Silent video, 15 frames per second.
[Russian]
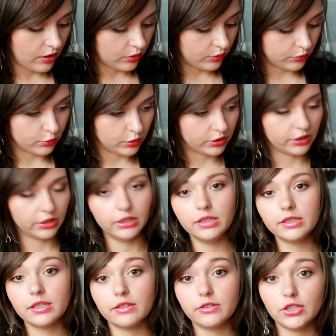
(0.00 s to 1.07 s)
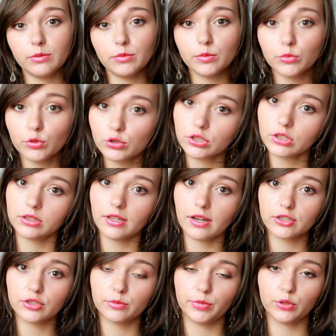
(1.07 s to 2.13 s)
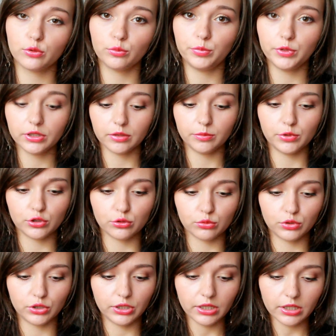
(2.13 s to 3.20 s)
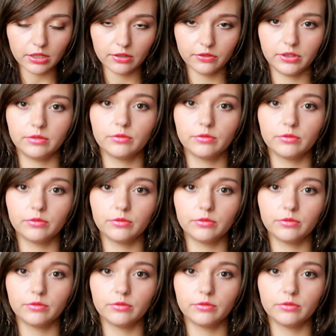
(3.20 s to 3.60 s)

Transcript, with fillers: Вот. И совсем немножко также прикупила бижутерии,